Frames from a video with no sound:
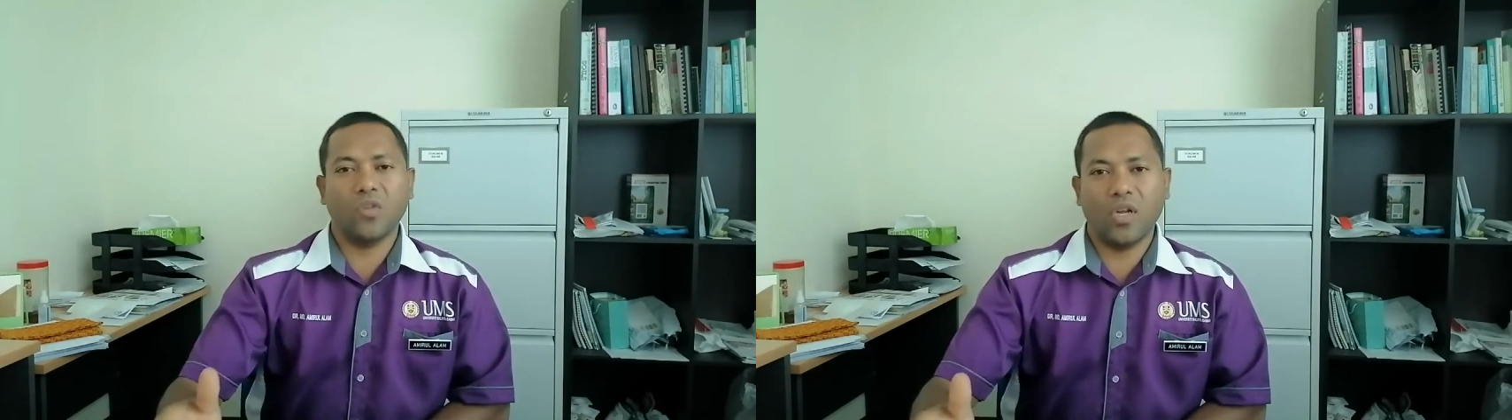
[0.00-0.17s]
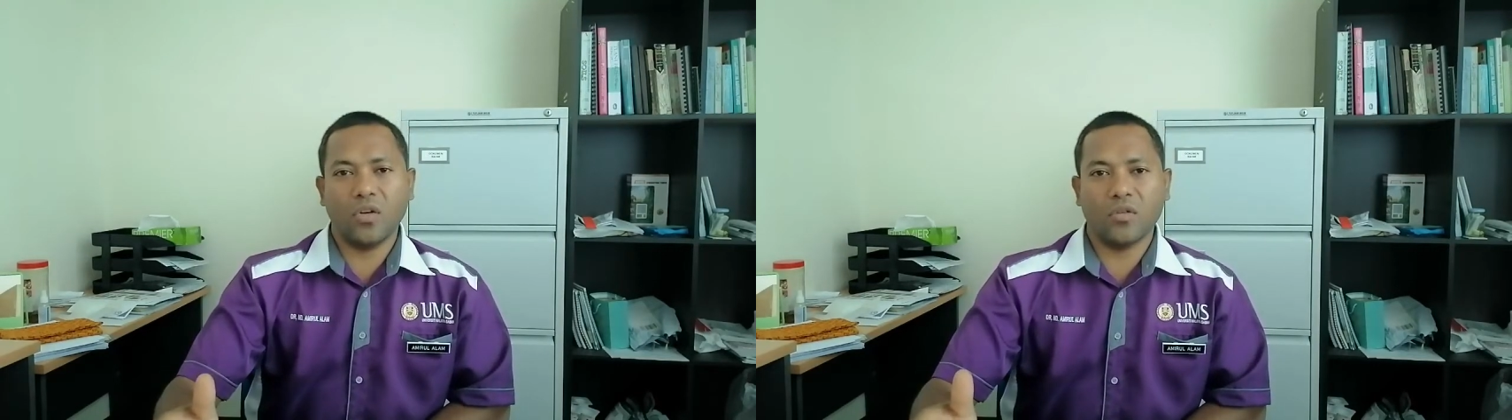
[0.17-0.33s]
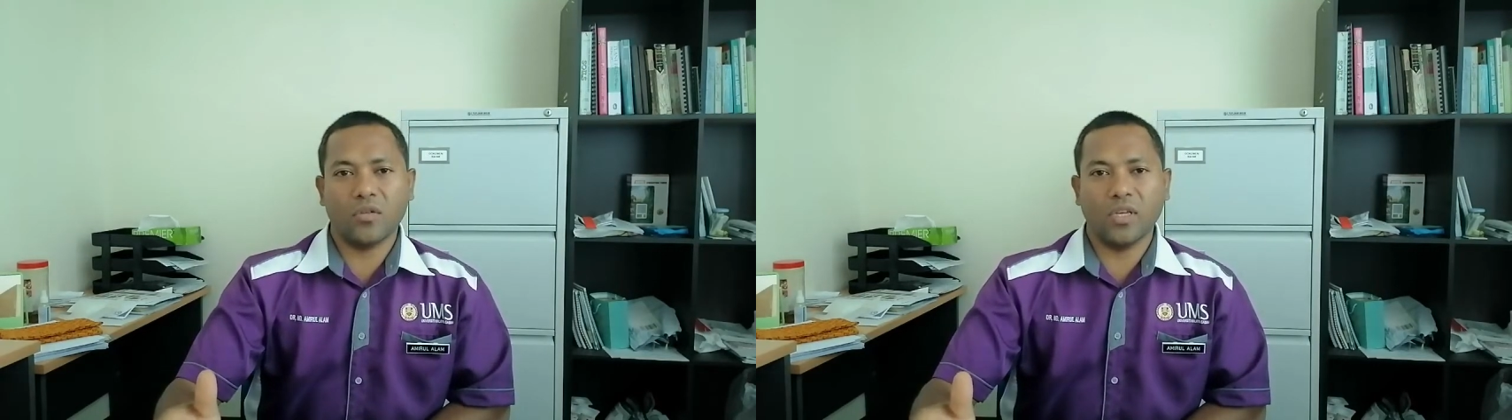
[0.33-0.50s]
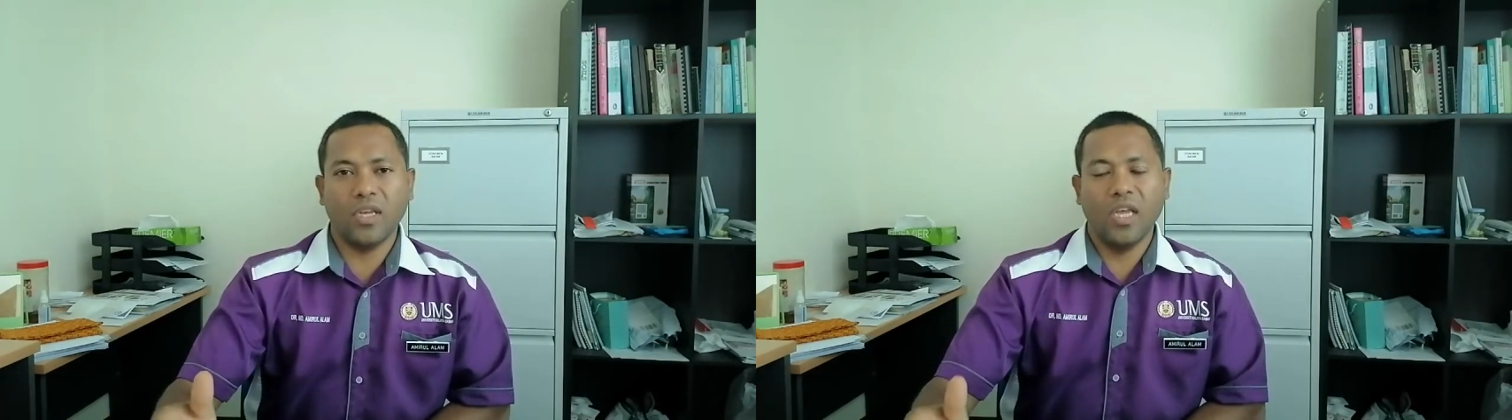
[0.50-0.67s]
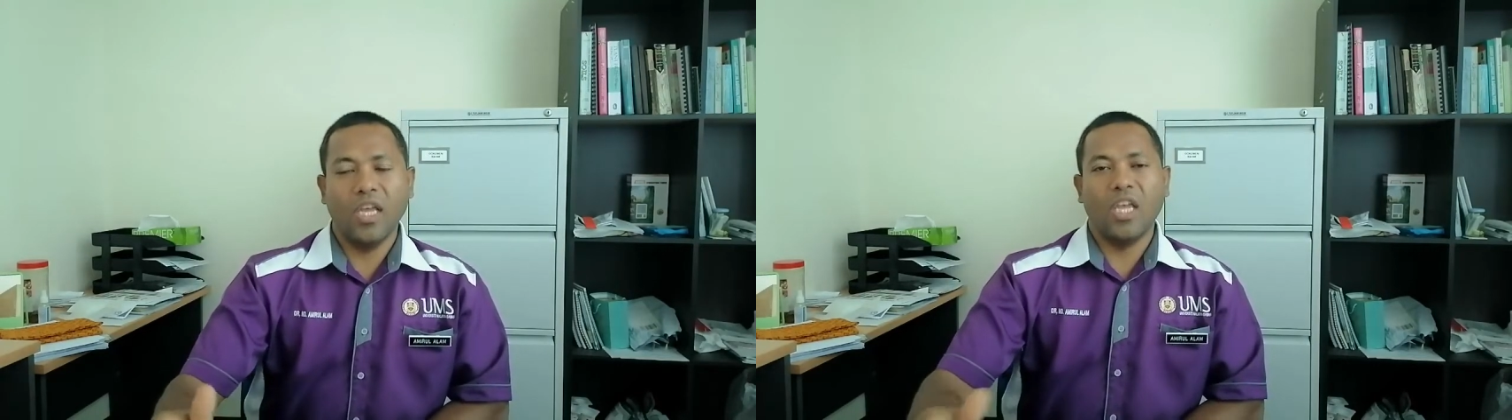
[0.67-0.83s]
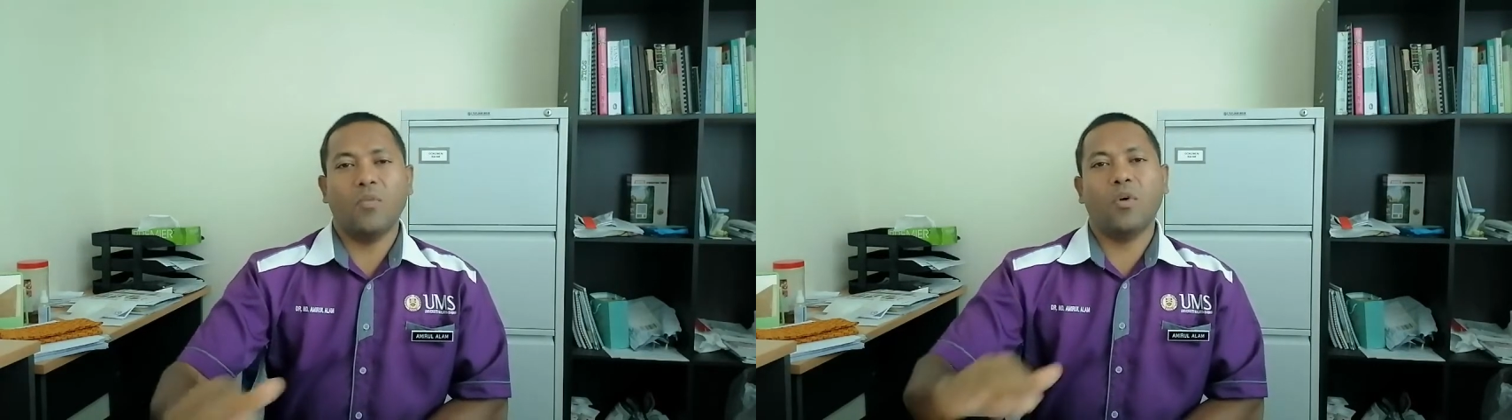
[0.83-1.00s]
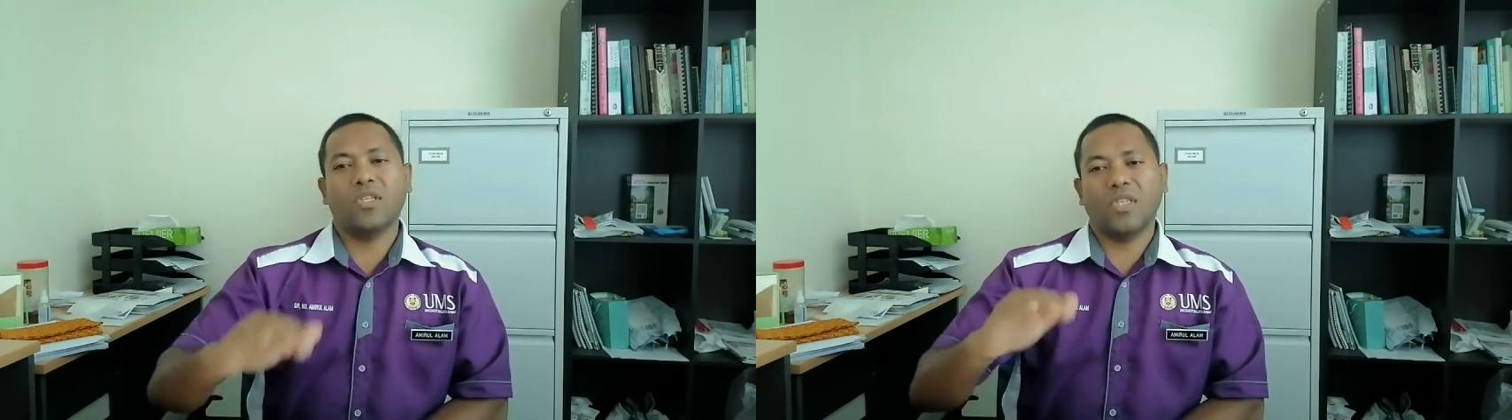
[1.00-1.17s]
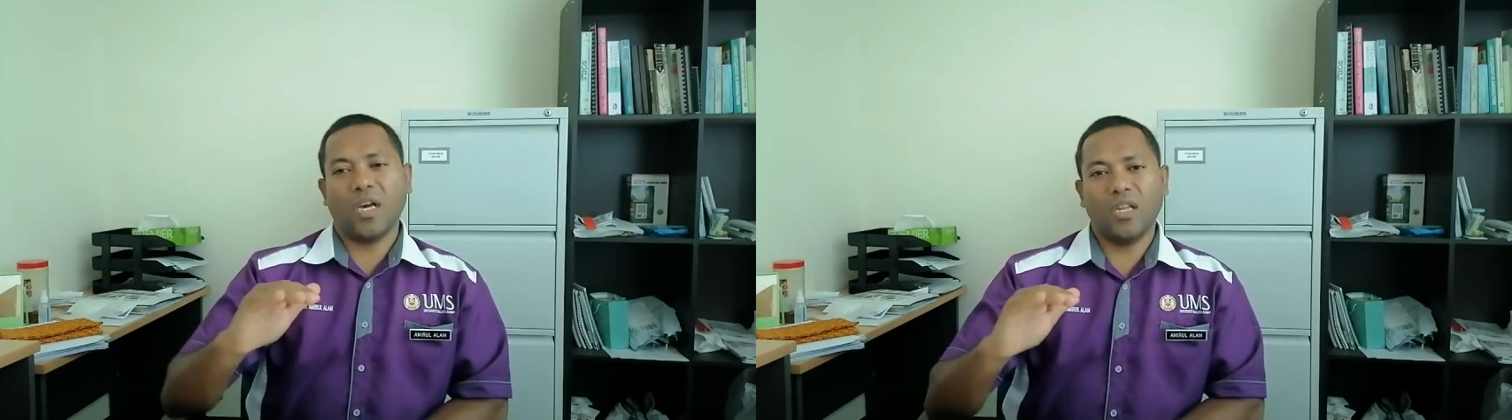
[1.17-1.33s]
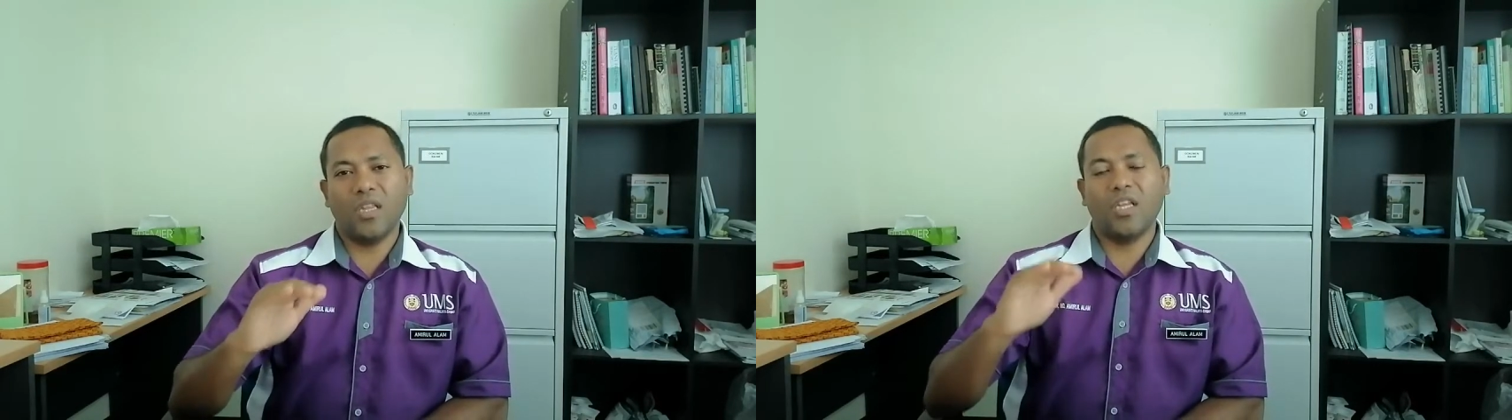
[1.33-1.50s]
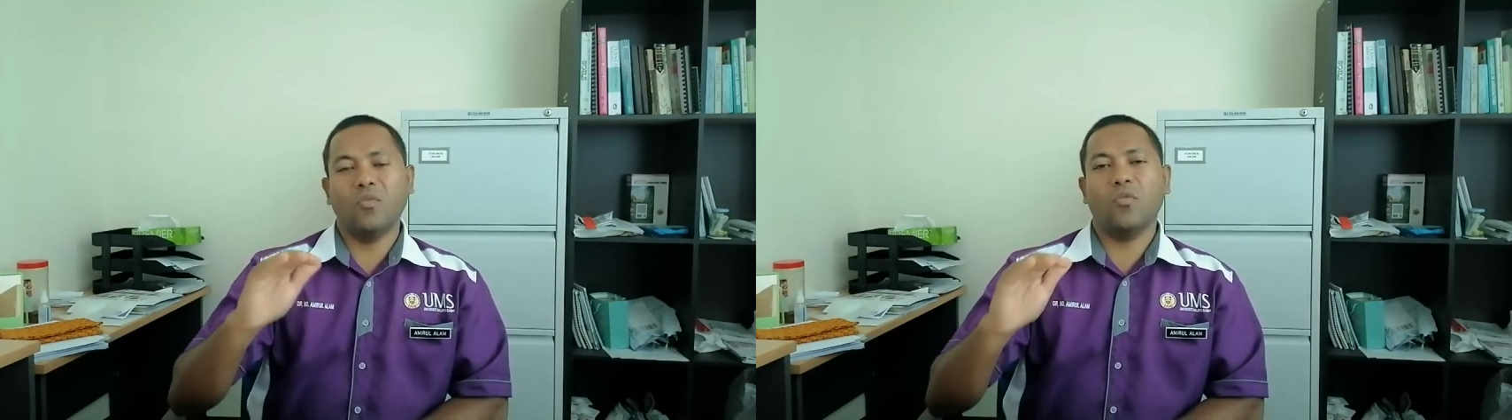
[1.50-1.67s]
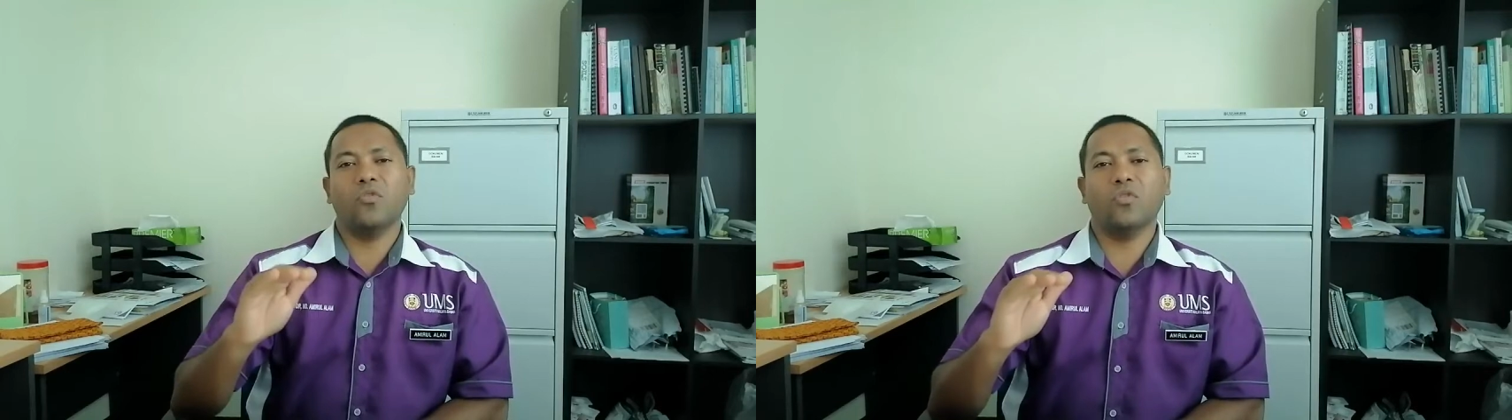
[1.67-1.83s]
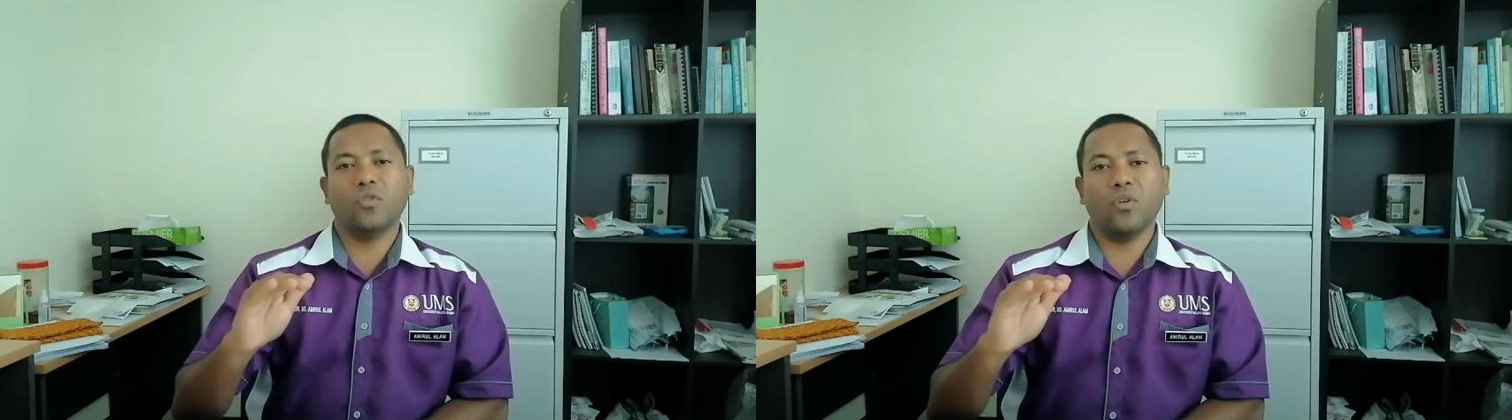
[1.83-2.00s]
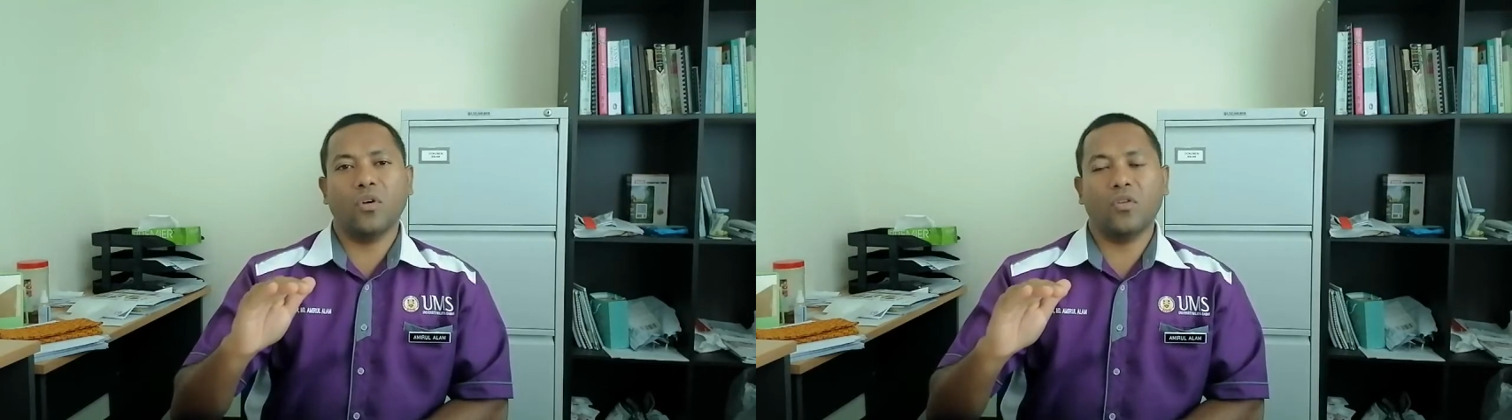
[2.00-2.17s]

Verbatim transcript: জয়েন করছে এবং চাকরি তিন বছর